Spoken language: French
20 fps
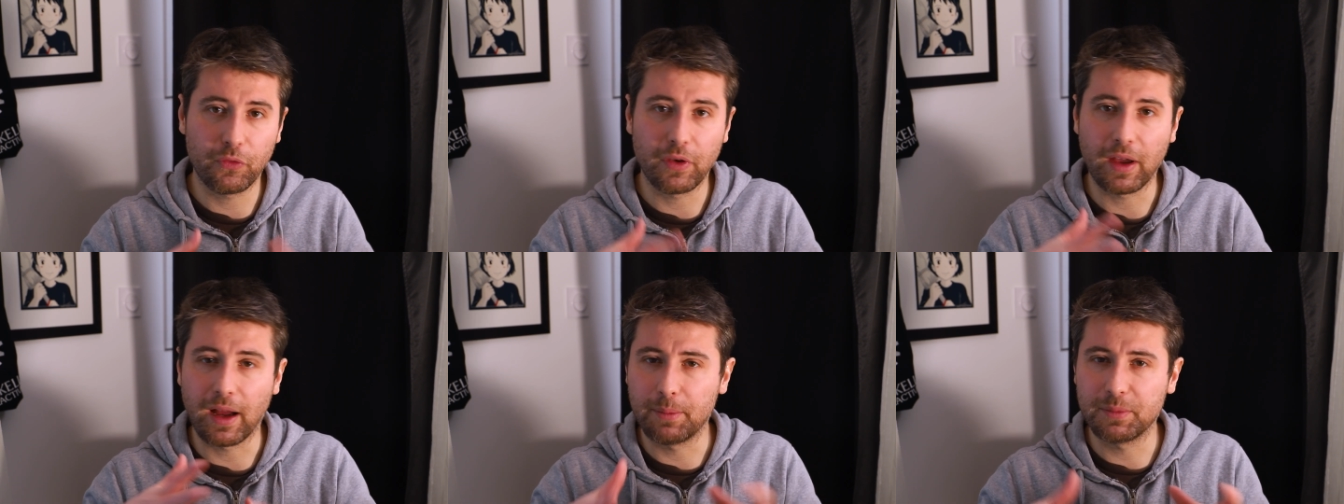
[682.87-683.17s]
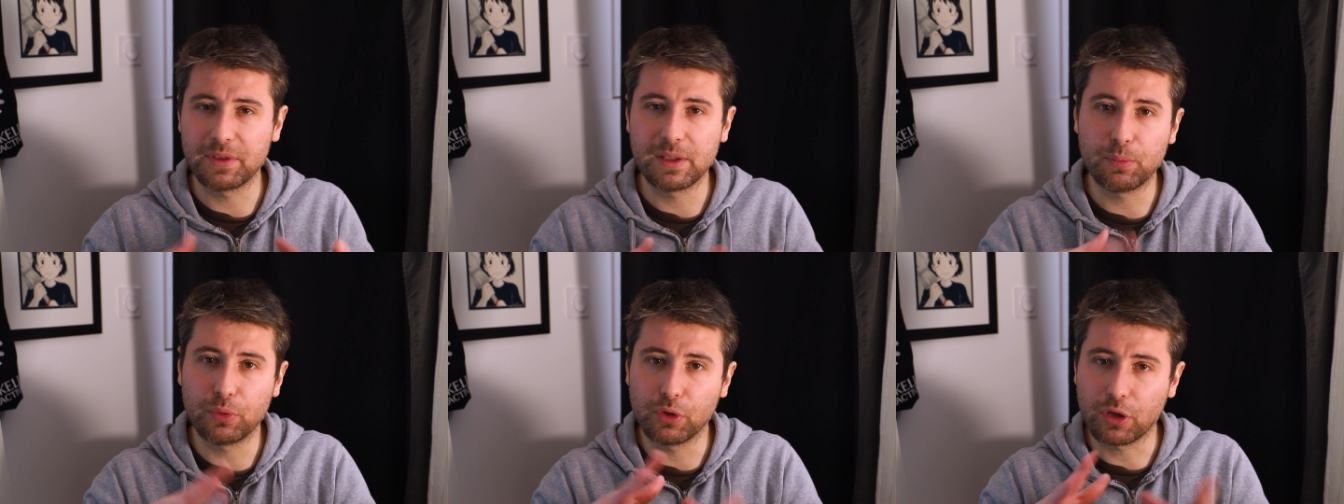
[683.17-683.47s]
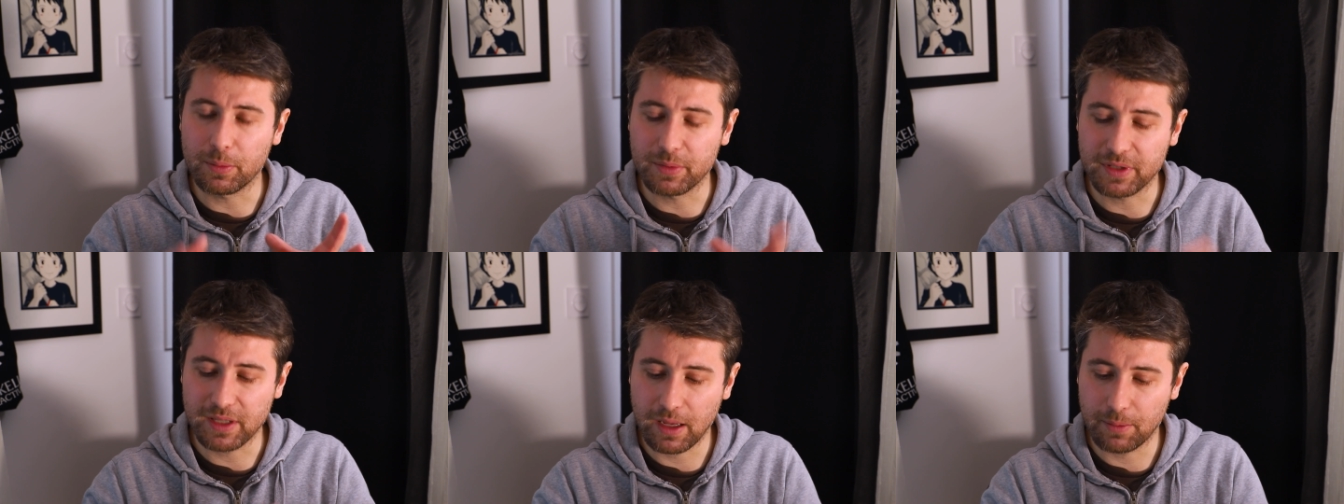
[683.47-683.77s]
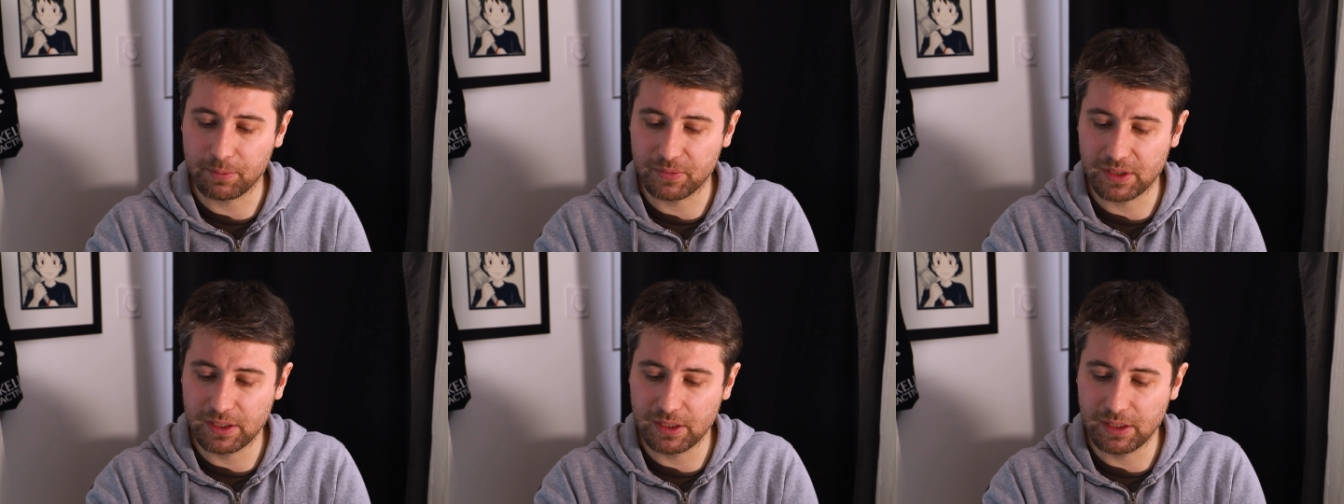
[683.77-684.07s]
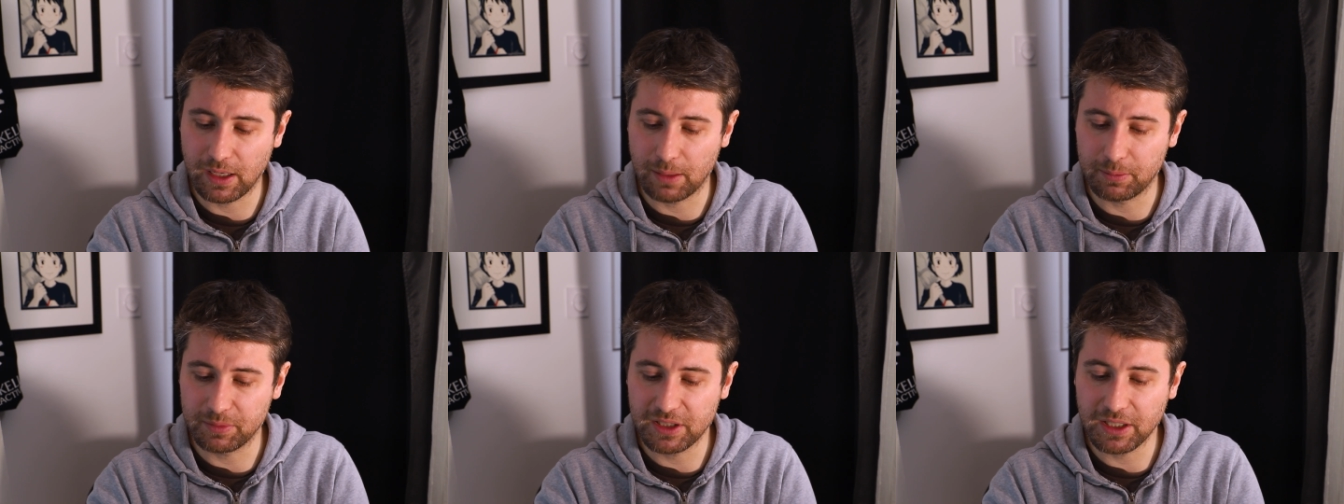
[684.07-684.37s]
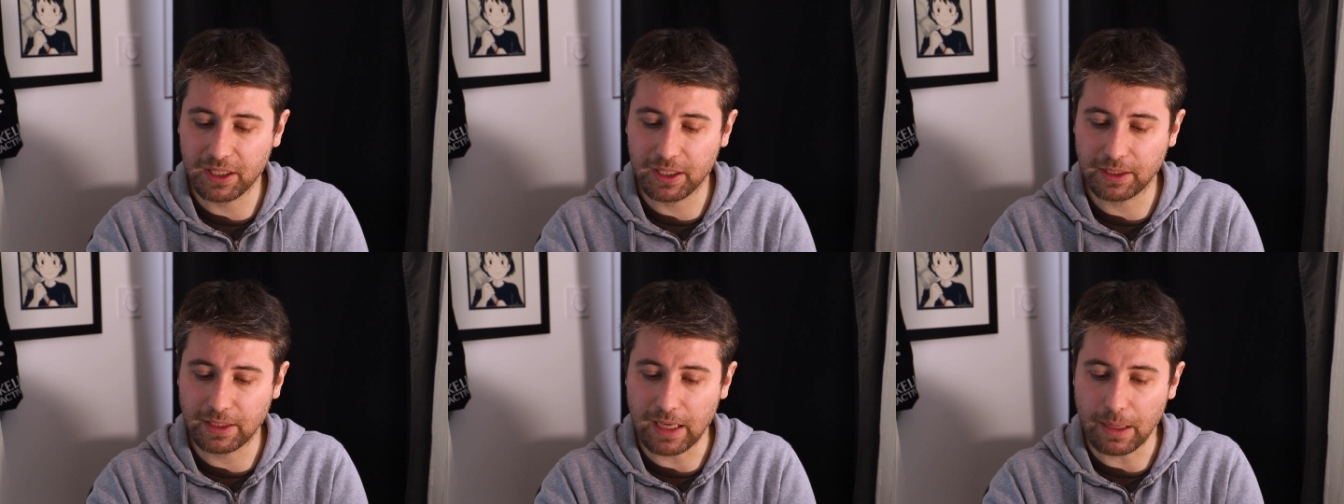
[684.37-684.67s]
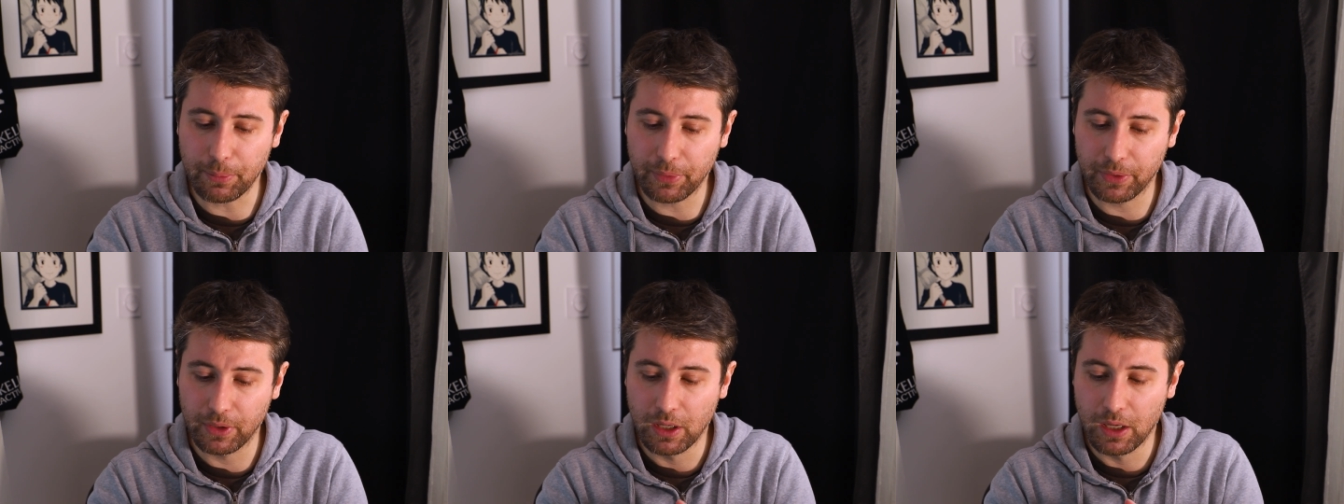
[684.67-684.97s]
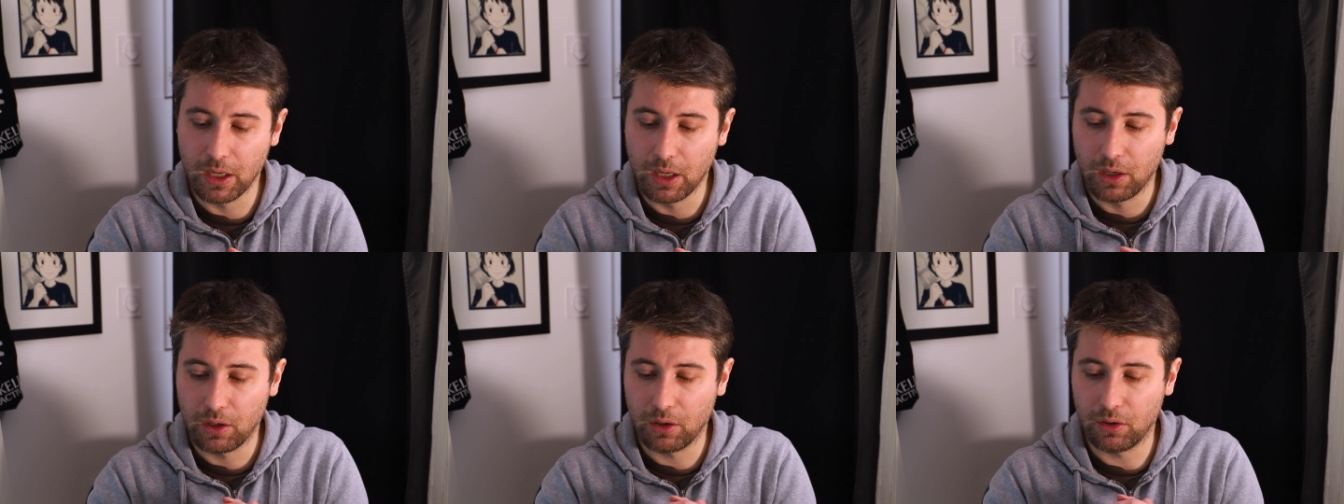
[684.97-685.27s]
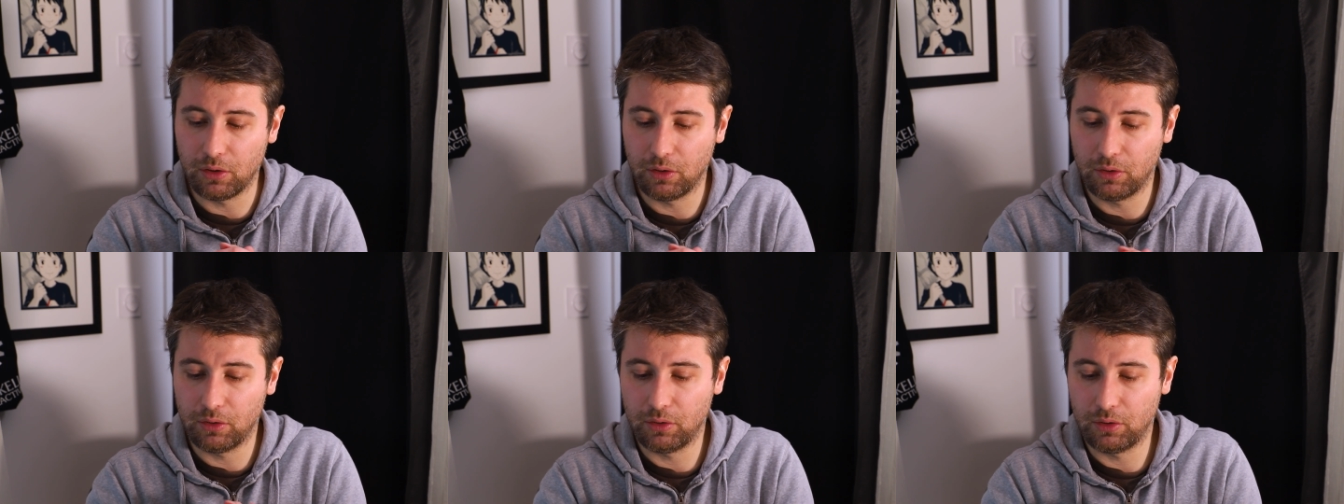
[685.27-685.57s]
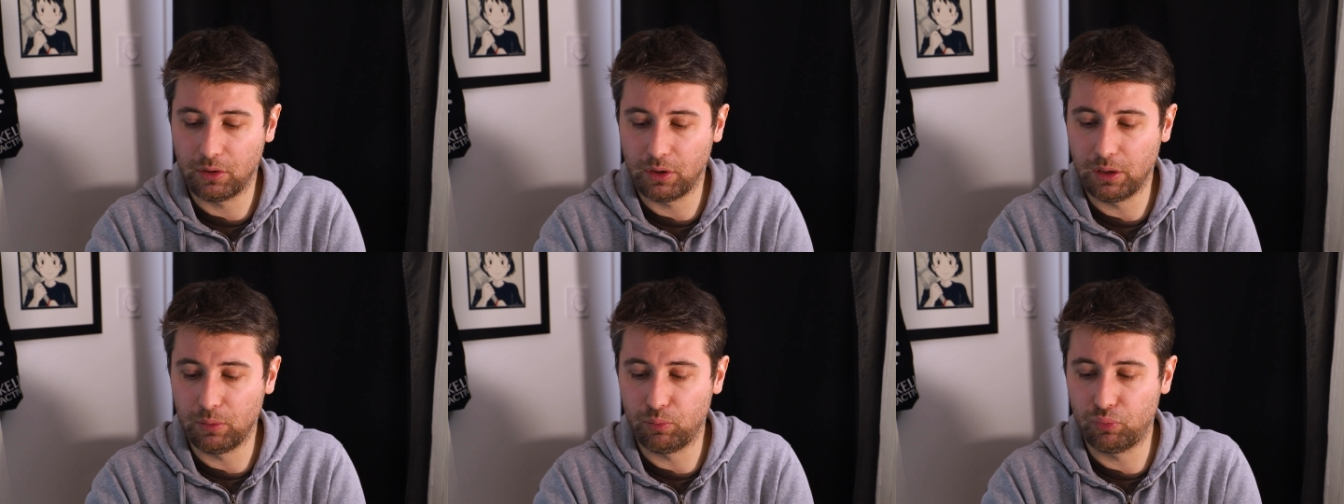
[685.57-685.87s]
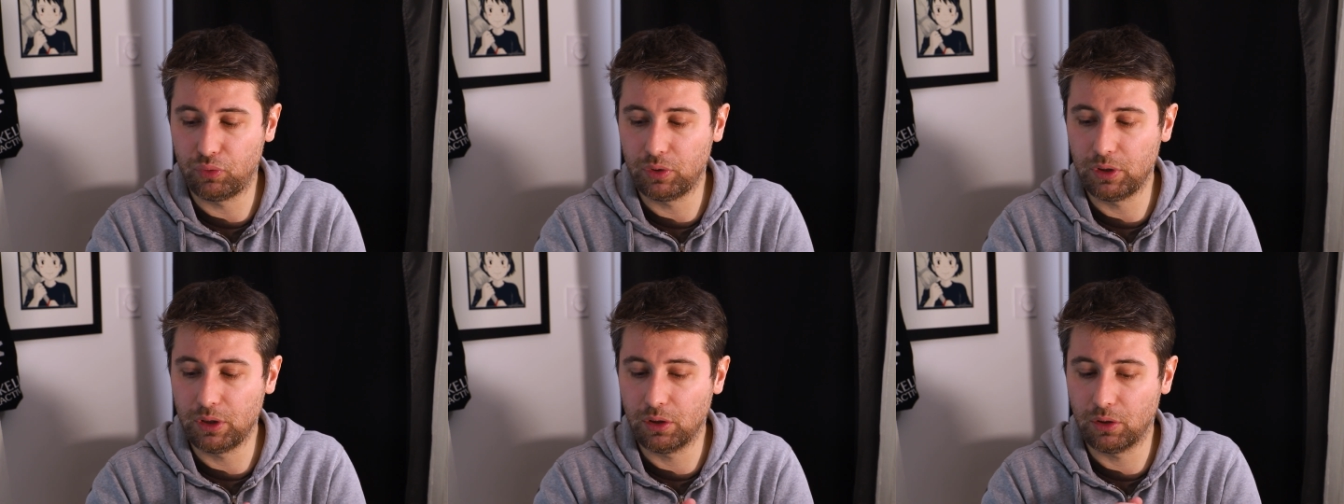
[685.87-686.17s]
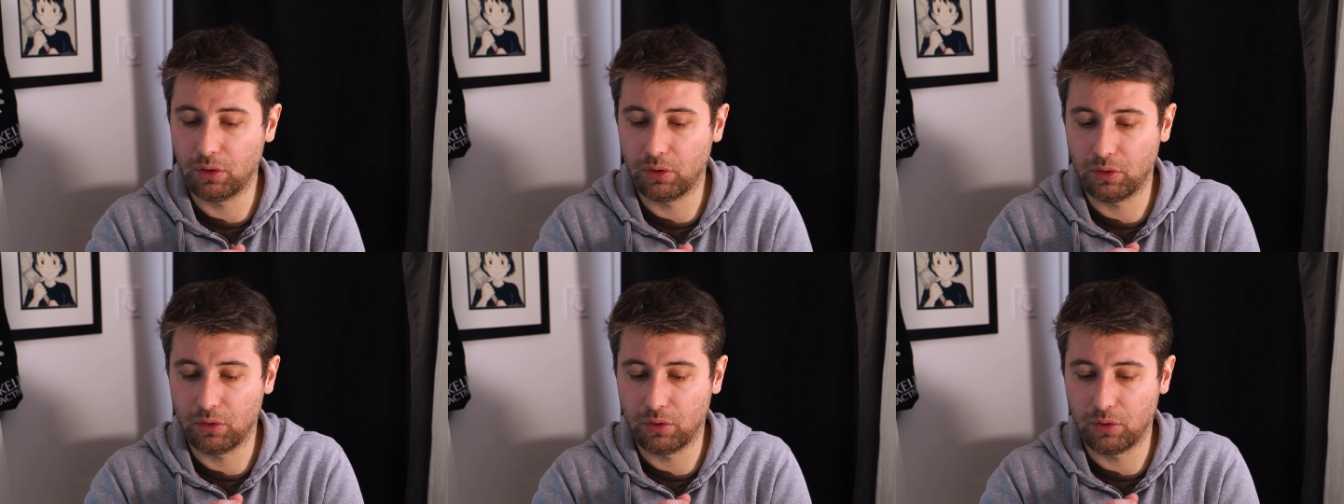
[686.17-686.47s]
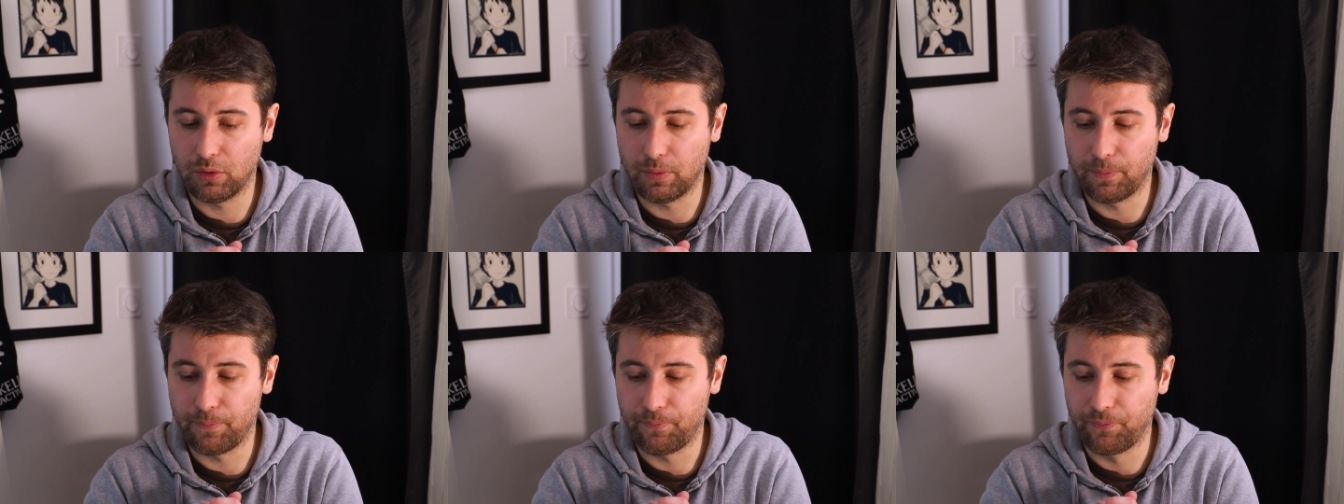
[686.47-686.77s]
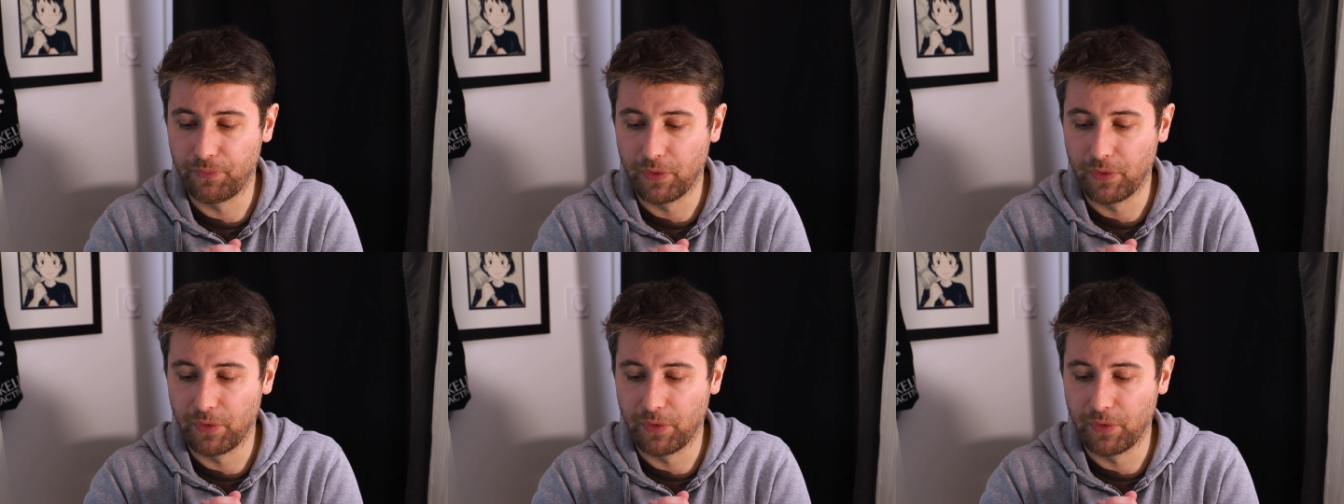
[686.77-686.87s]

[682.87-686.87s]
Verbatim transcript: faire un petit peu comme ça un petit, un petit récap euh, et puis euh,